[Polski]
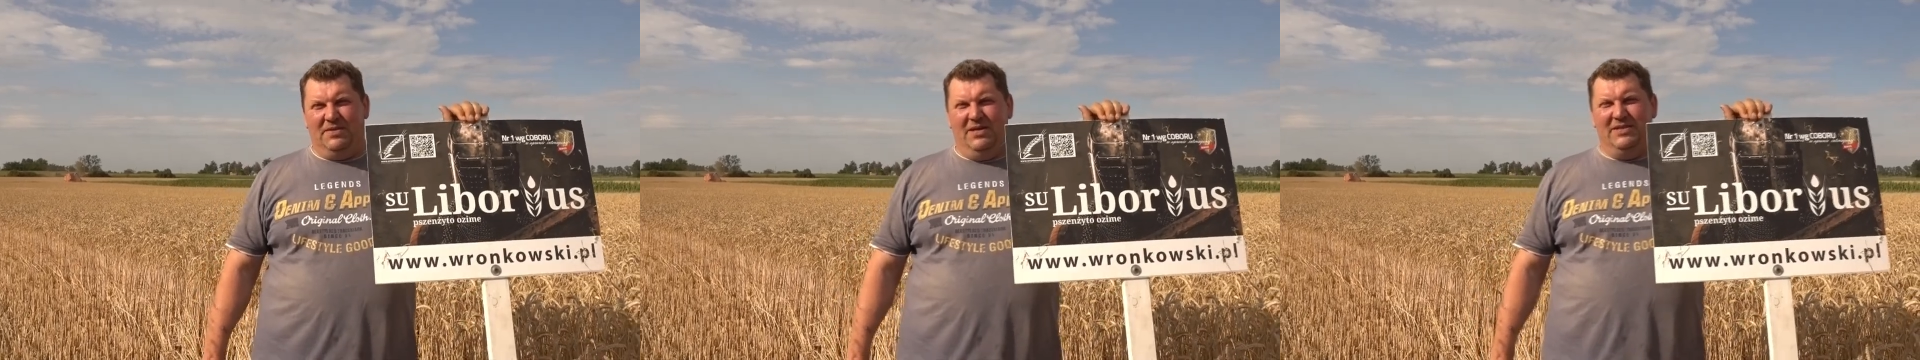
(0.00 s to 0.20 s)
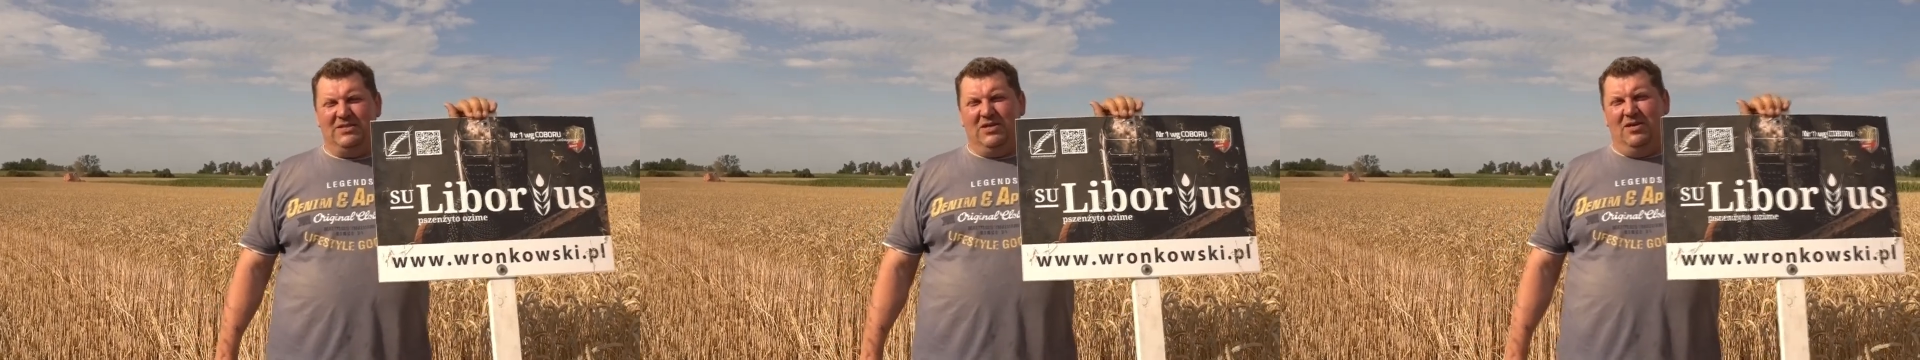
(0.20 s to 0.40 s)

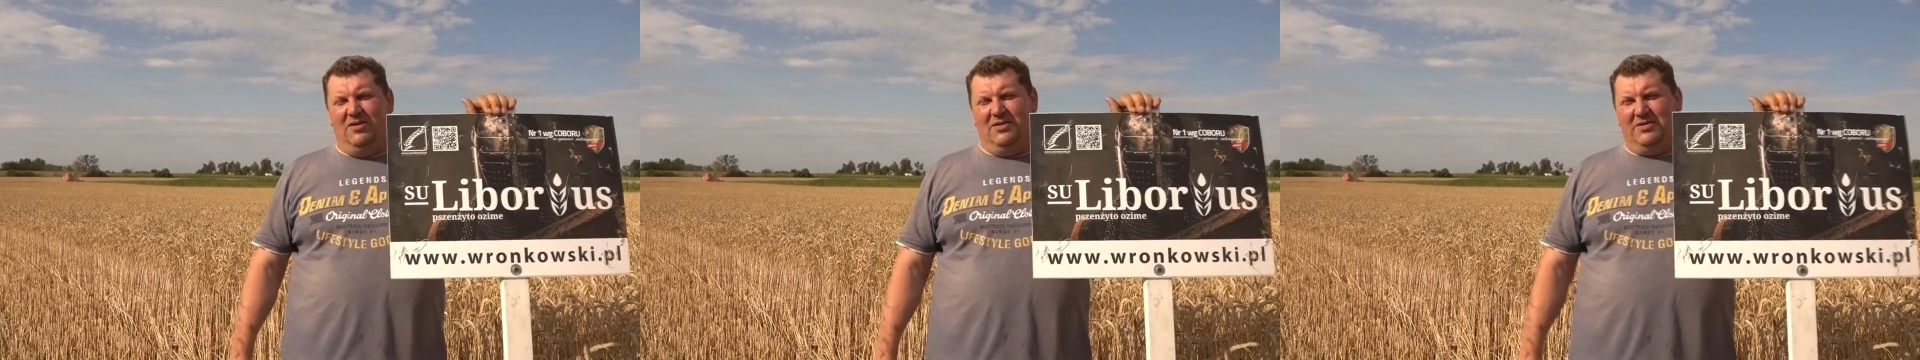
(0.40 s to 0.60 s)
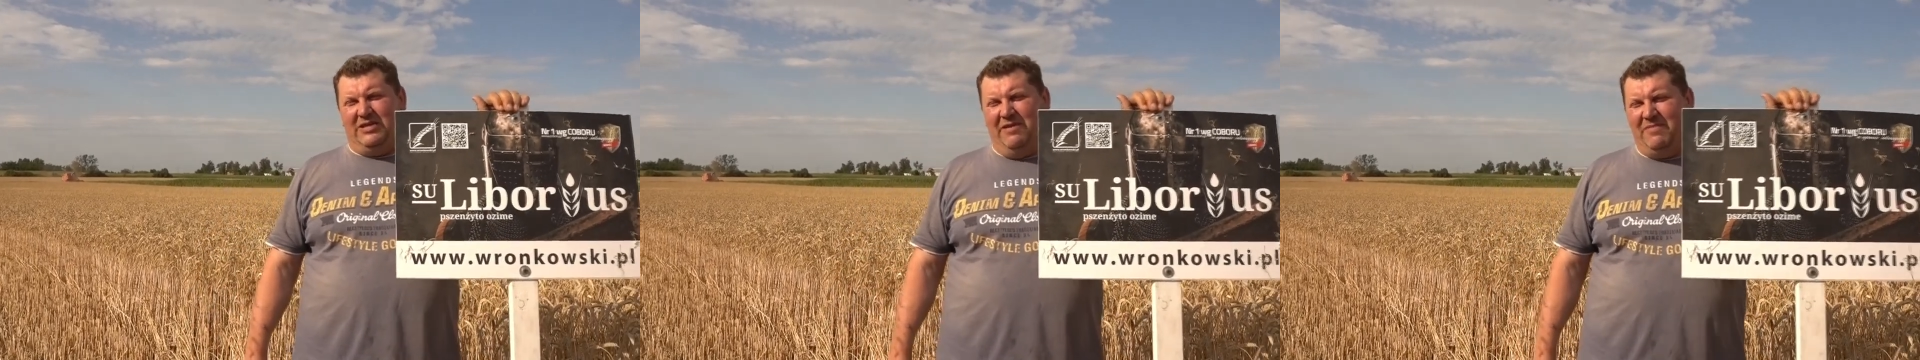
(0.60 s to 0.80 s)
No i
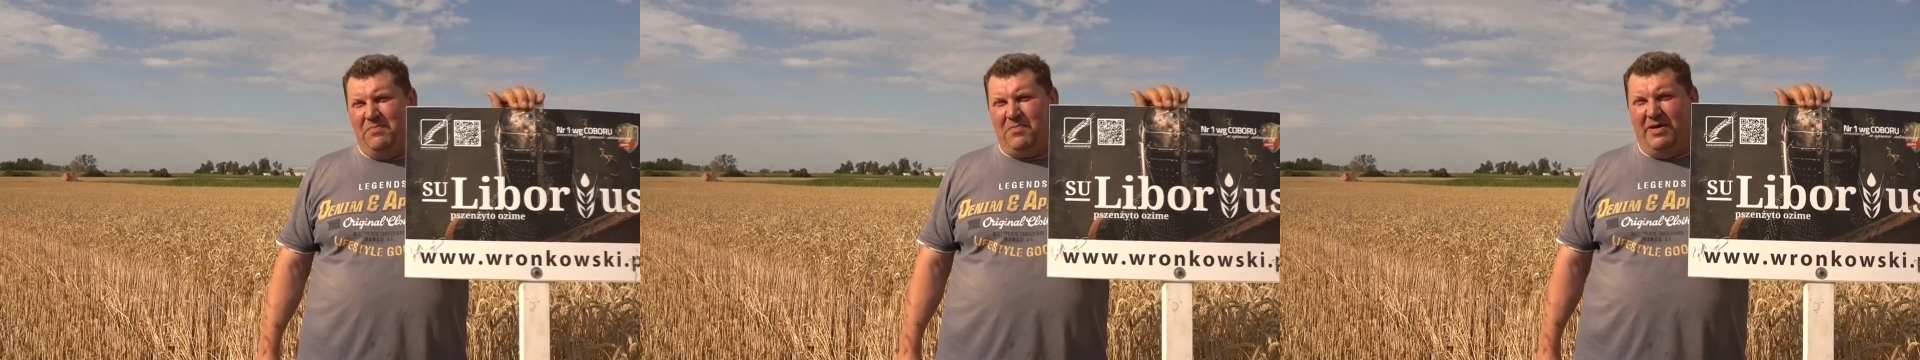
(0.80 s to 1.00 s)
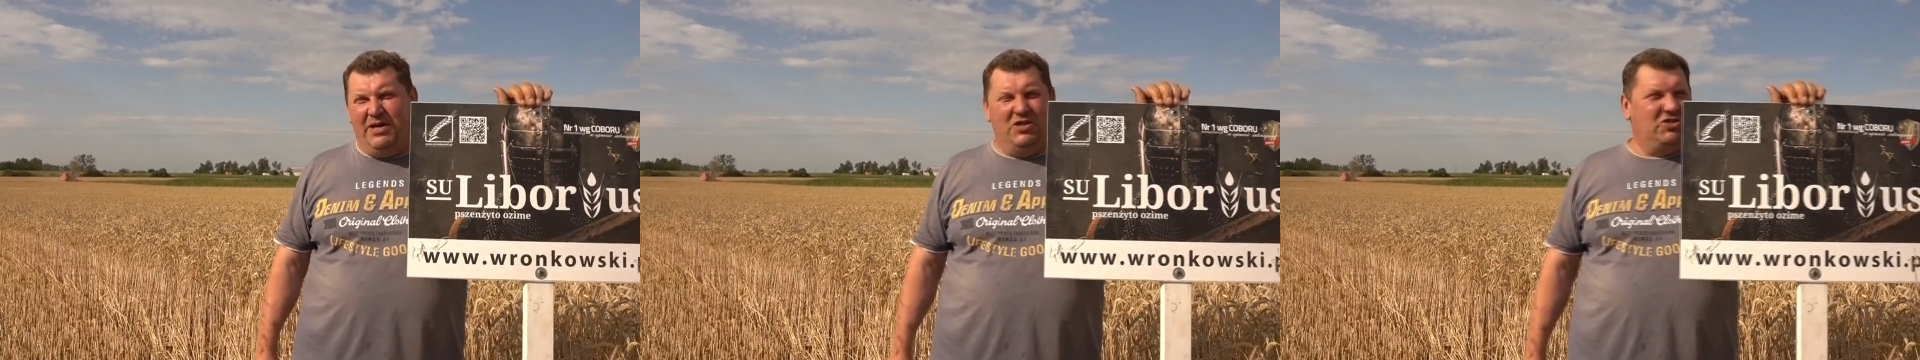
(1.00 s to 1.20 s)
co,
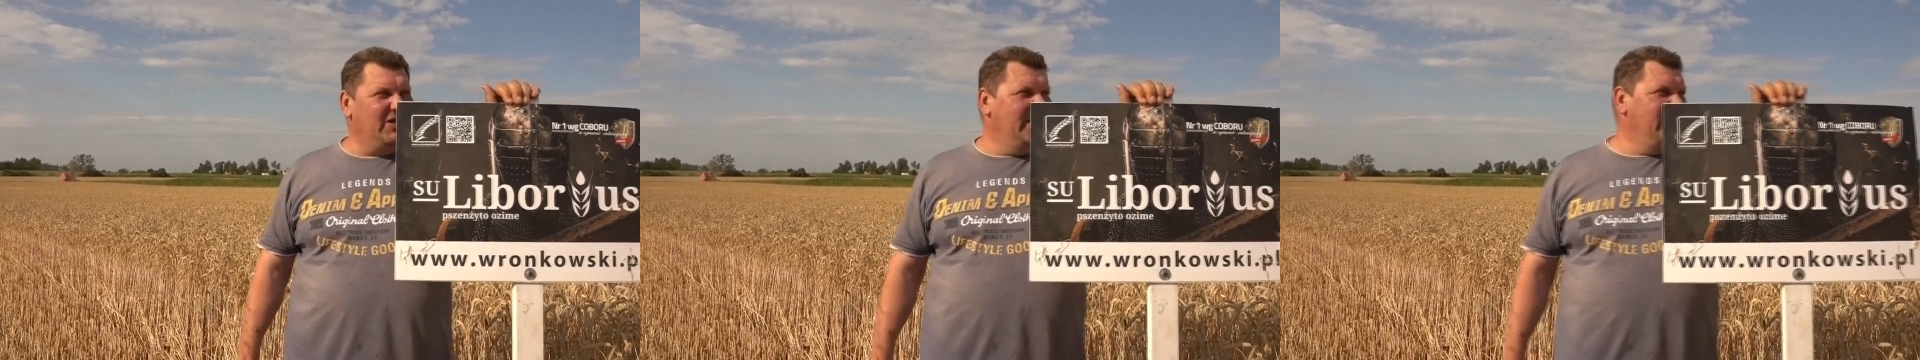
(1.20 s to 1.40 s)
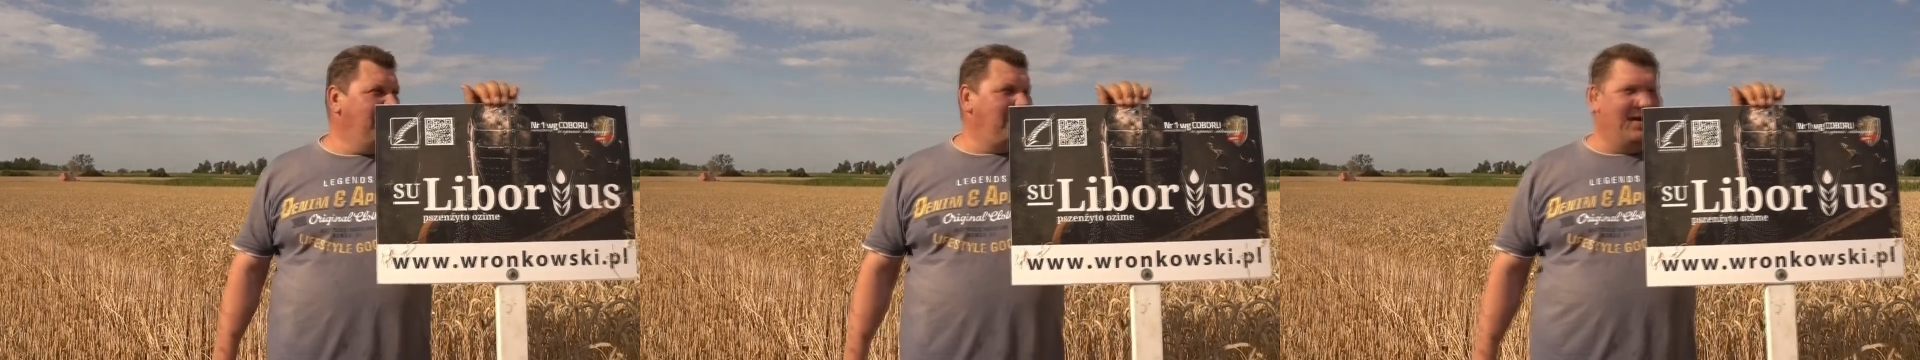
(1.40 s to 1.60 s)
chciałbym powiedzieć,
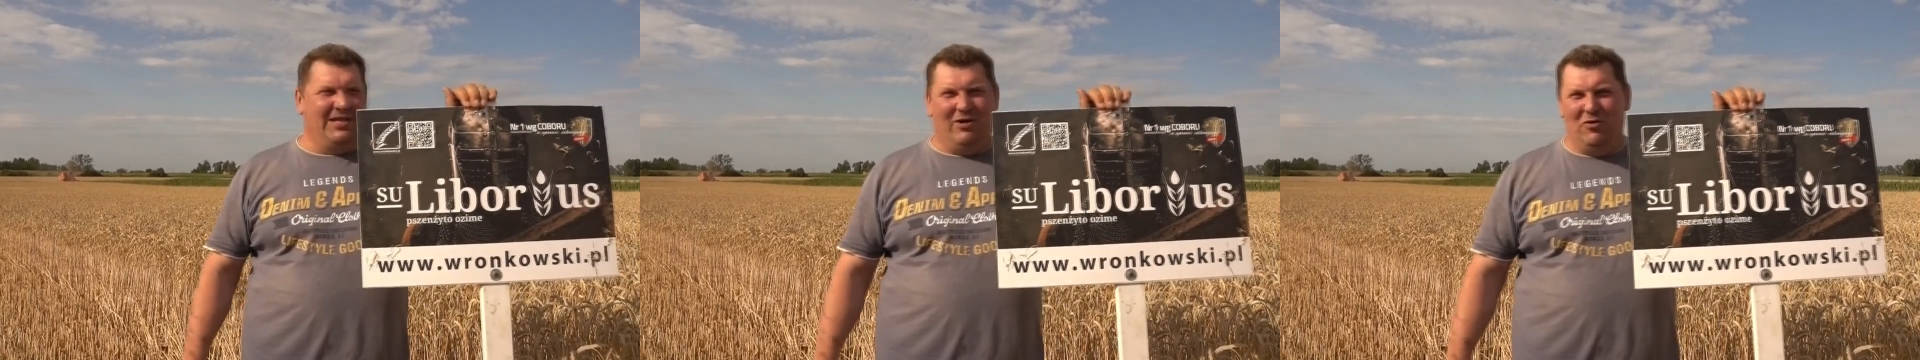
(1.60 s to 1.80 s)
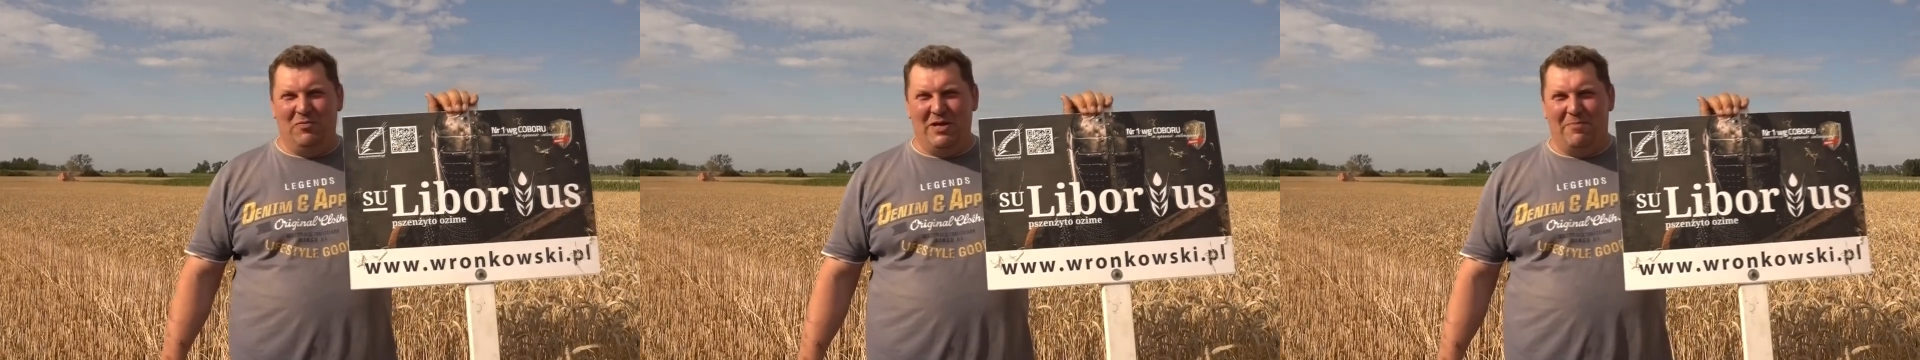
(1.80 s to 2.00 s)
że nie padał